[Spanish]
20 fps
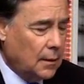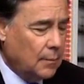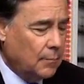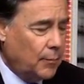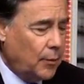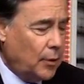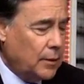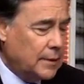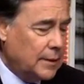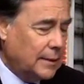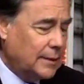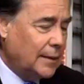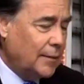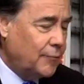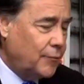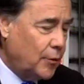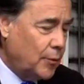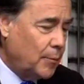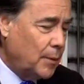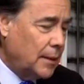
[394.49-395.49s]
Pero hay ciertas
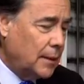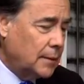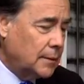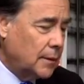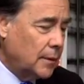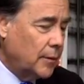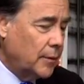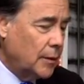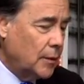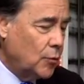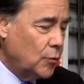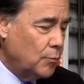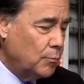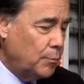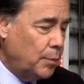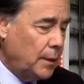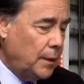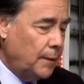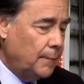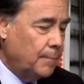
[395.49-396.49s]
formas que se deben
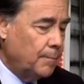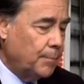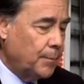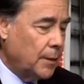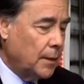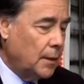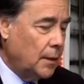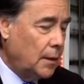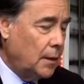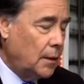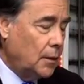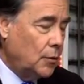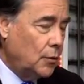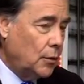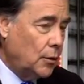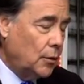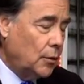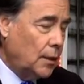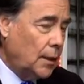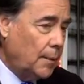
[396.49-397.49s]
cumplir y que yo
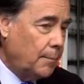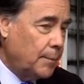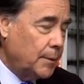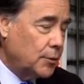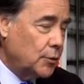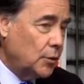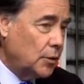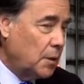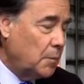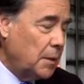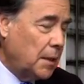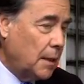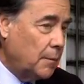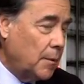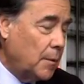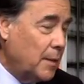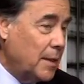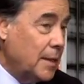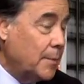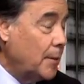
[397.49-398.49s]
creo que las personas, mira, a
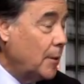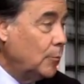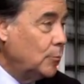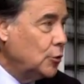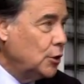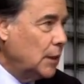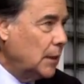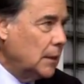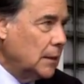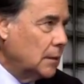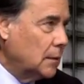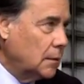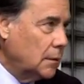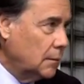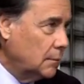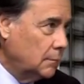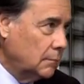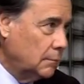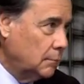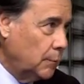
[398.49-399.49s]
mí me ha llamado mucha gente
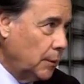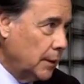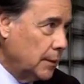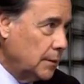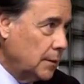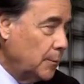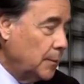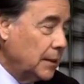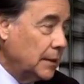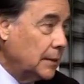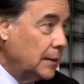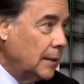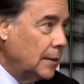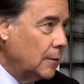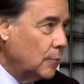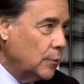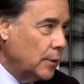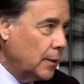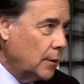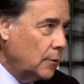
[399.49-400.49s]
para decirme que está de
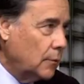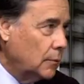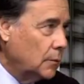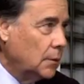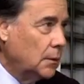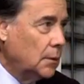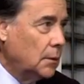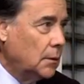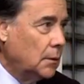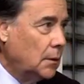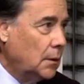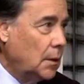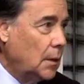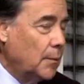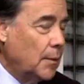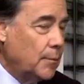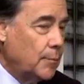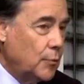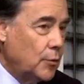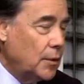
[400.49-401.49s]
acuerdo y que
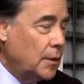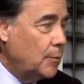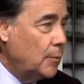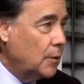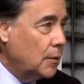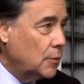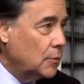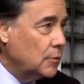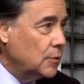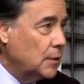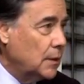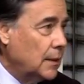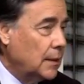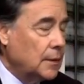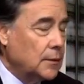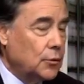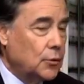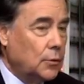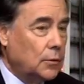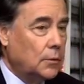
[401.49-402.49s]
me apoya porque considera
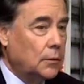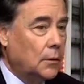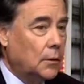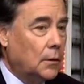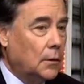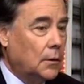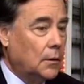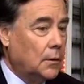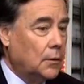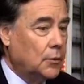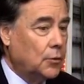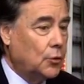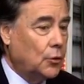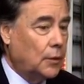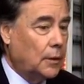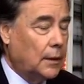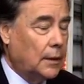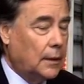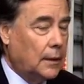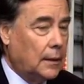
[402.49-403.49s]
que son,
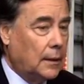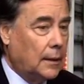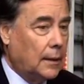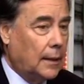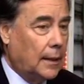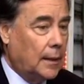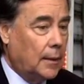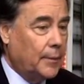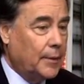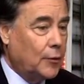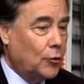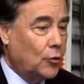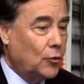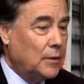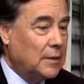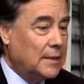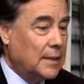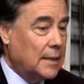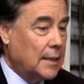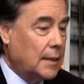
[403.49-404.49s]
son eh, eh,
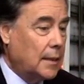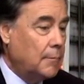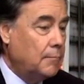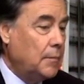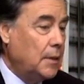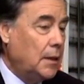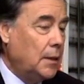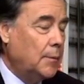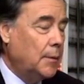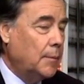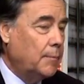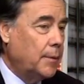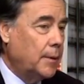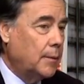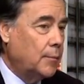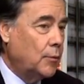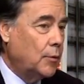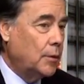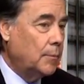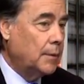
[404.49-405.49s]
elementos y señales mínimas
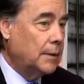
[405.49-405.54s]
para poder